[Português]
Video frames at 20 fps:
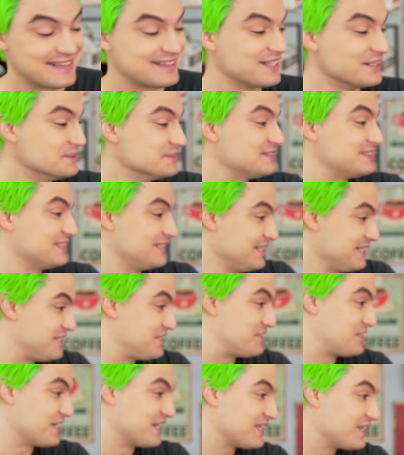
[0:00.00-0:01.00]
é, tão
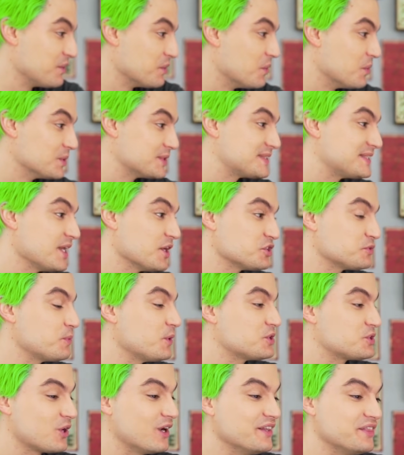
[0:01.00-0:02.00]
triste que o Celso
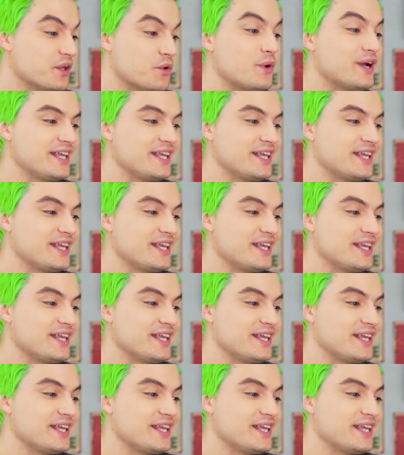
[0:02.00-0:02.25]
Portioli não